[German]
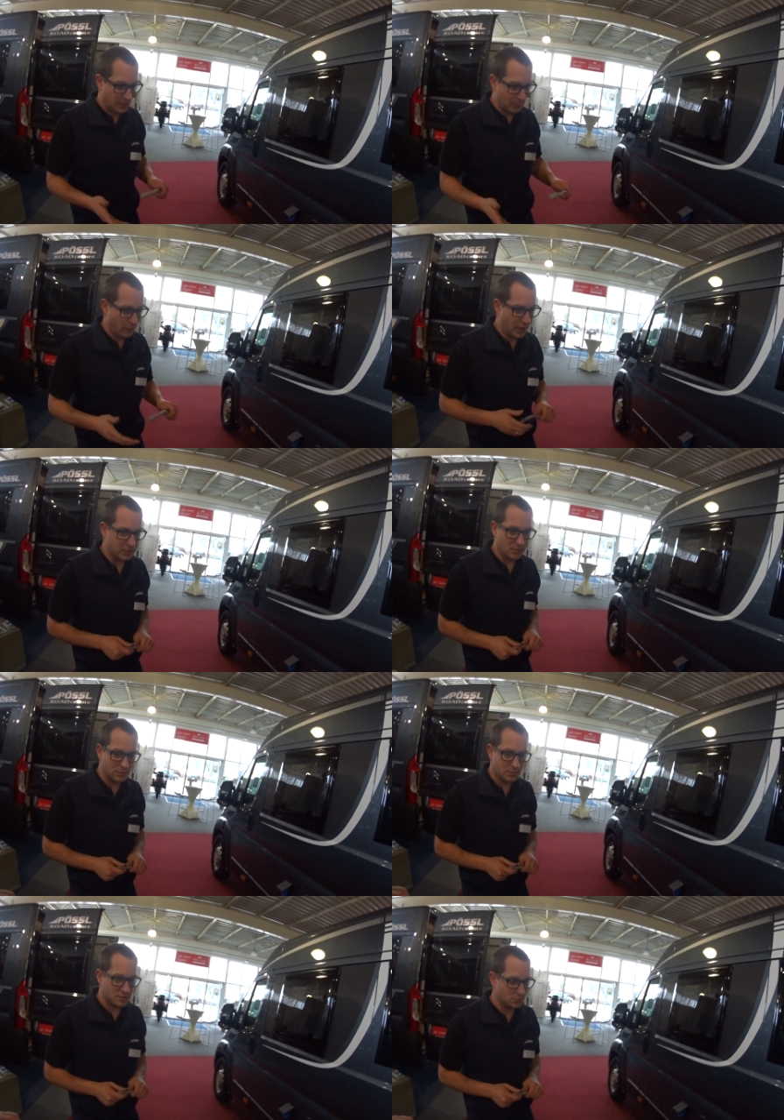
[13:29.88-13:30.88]
Gehen wir weiter
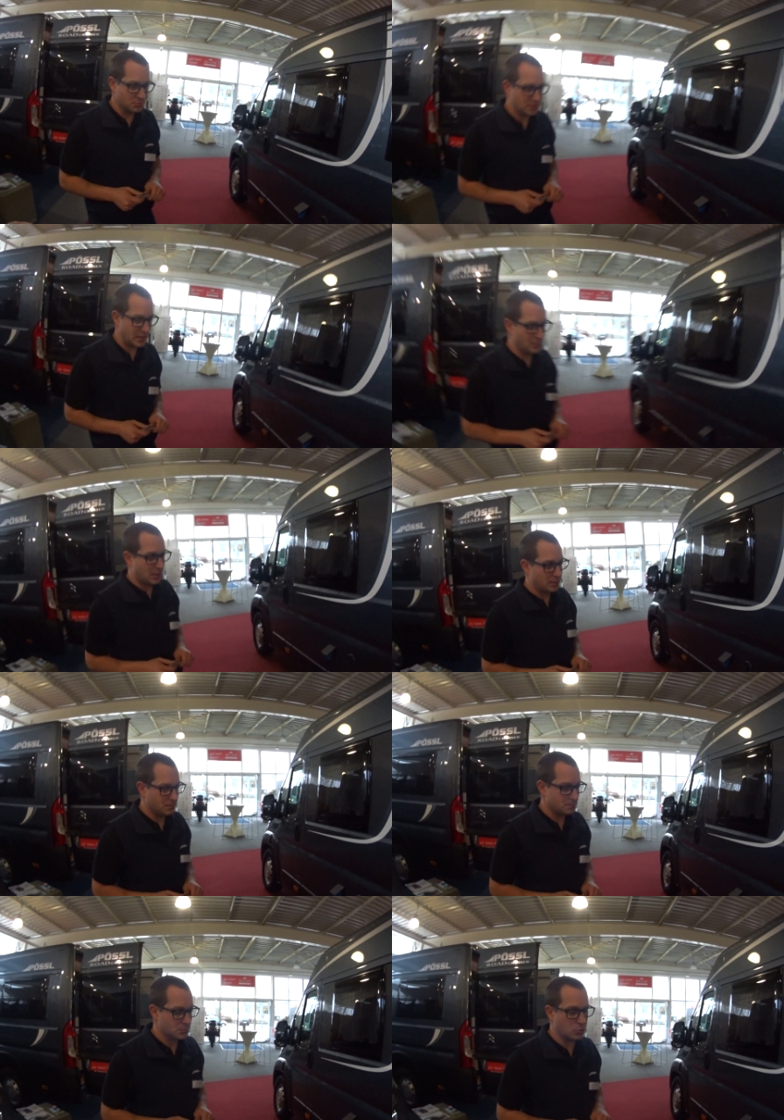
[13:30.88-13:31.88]
zum Thema
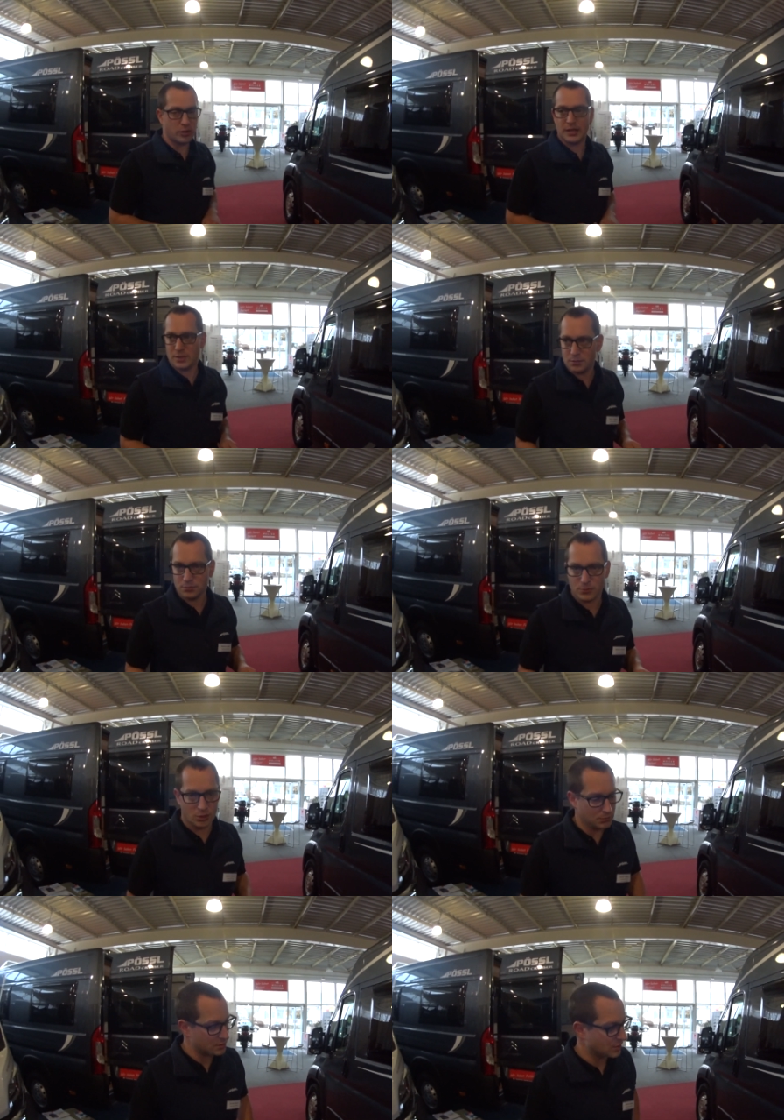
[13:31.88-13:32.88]
Toilette.
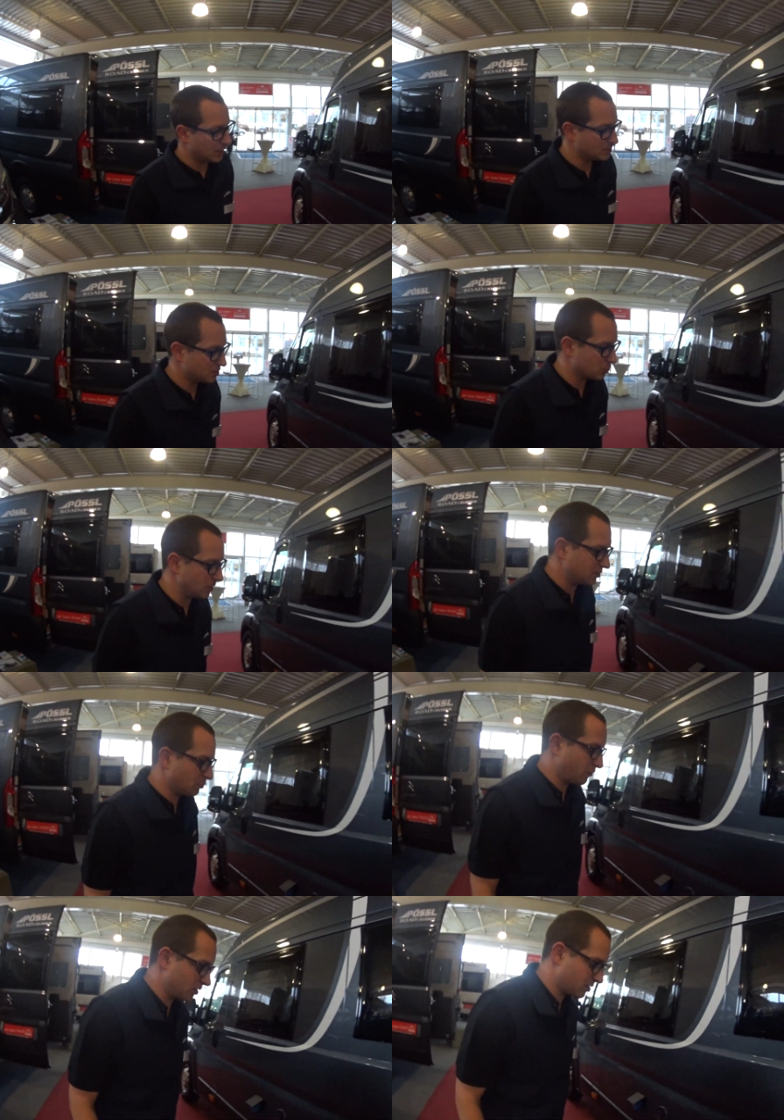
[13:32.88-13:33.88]
Ja, das heißt, die Toilette
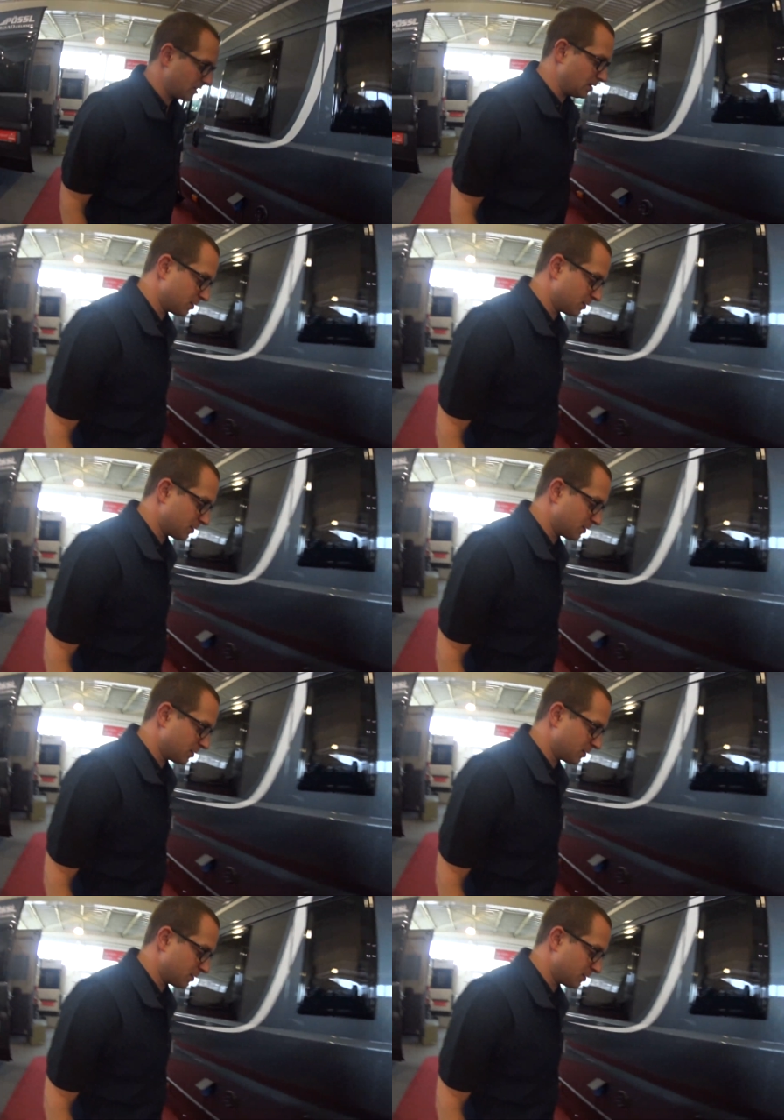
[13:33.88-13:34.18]
befindet sich hier